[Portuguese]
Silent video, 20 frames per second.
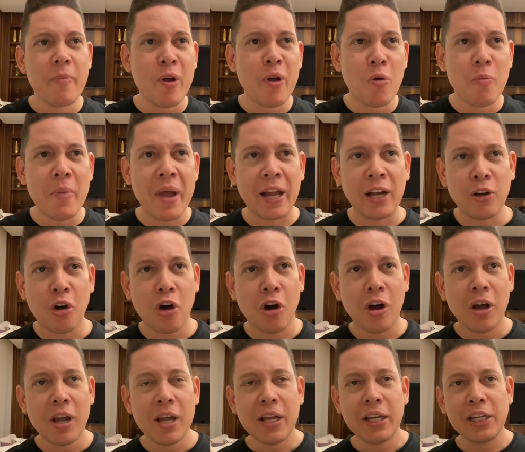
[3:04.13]
o
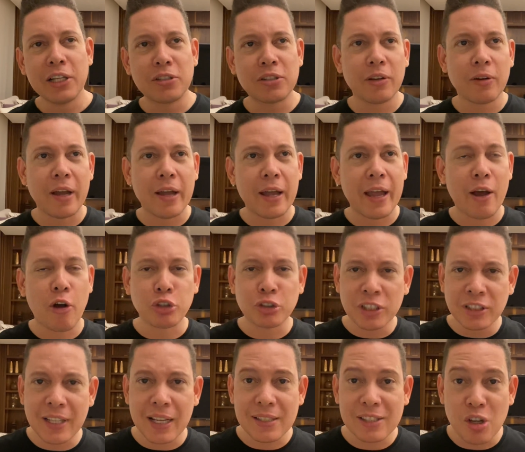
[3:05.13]
melhor, isso é
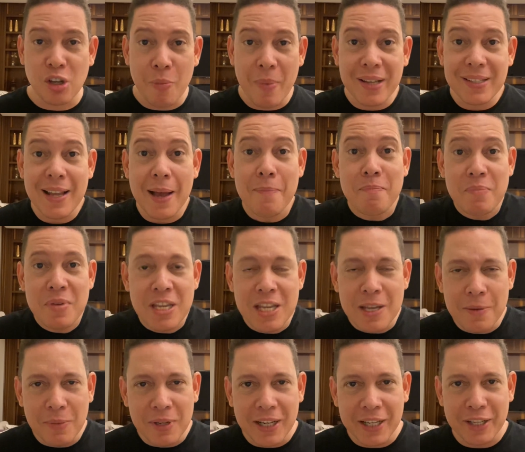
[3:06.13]
ostentação, mas é a
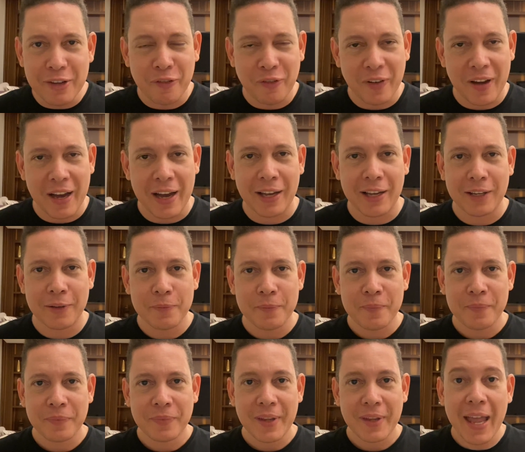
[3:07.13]
Bíblia que fala.
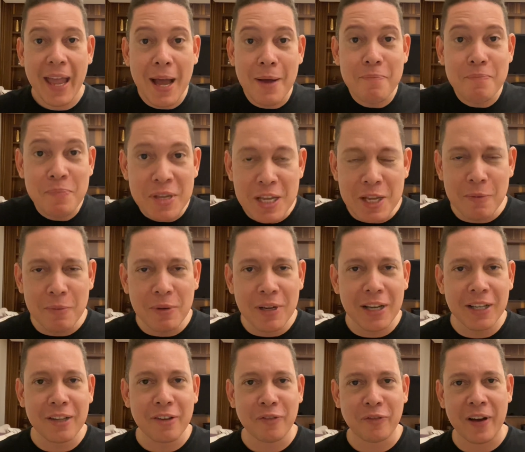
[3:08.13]
É a Bíblia
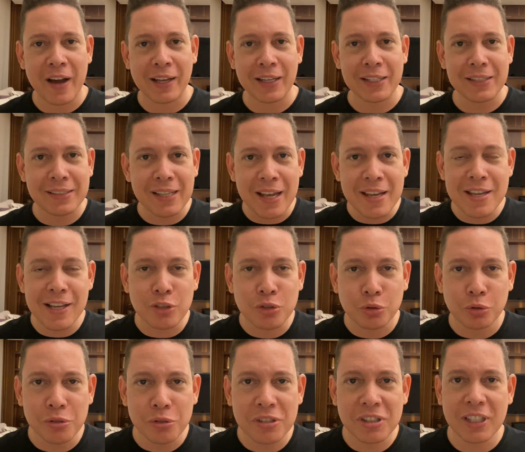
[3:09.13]
que fala, Isaías
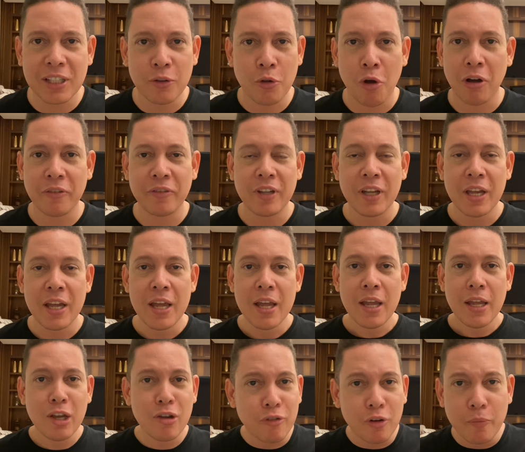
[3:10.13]
1,19.
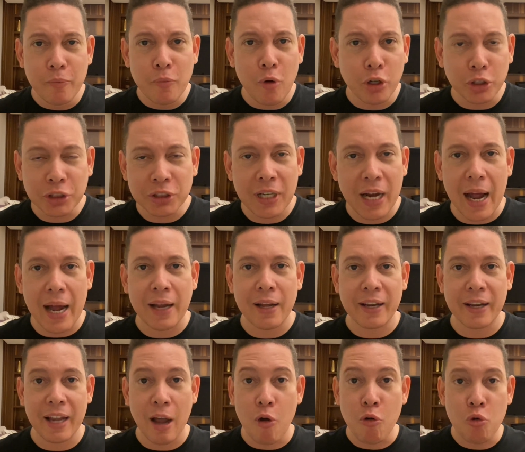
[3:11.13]
E eu vou mostrar
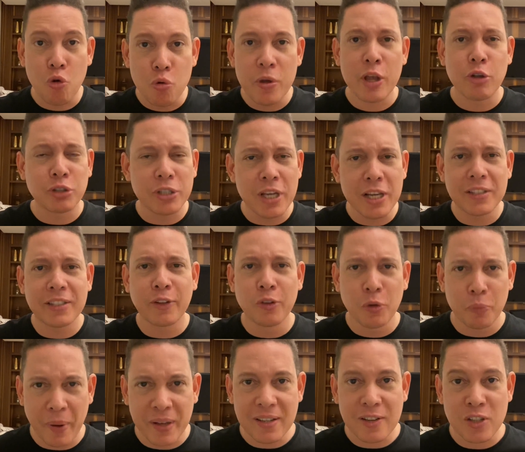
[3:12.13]
Eu sei que você não
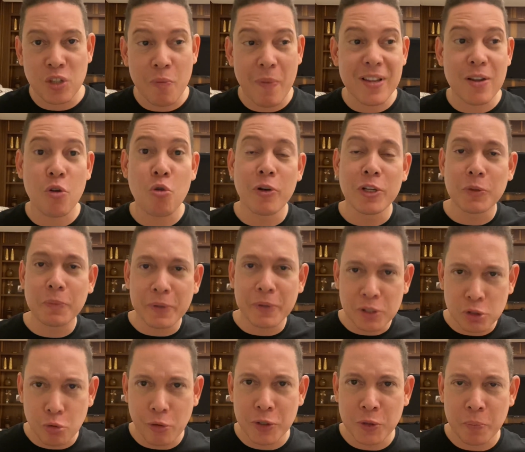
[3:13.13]
pensa isso, mas algumas
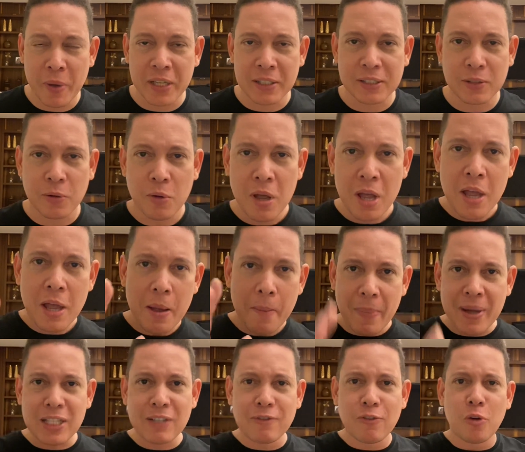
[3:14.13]
pessoas pensam.
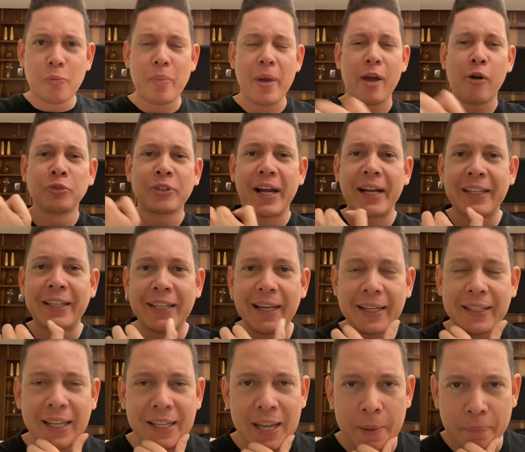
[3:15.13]
Mas eu vou perguntar aqui a
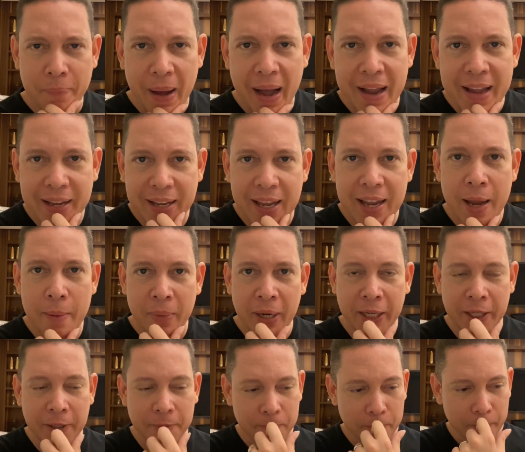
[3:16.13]
quem é pai e quem é
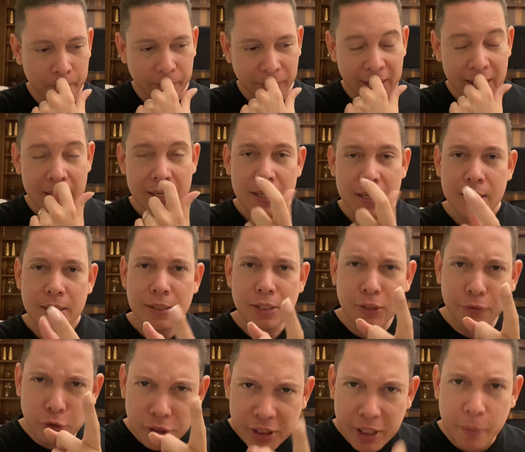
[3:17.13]
mãe. Se
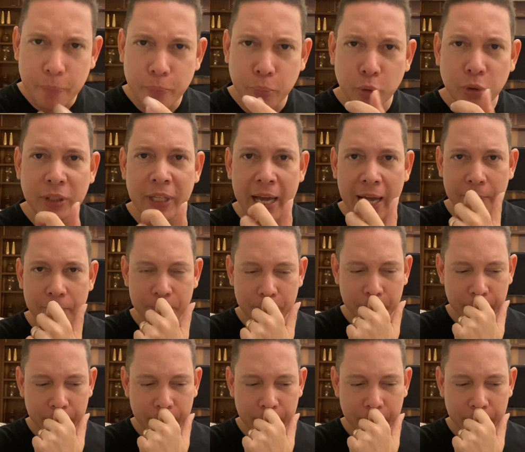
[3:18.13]
você puder,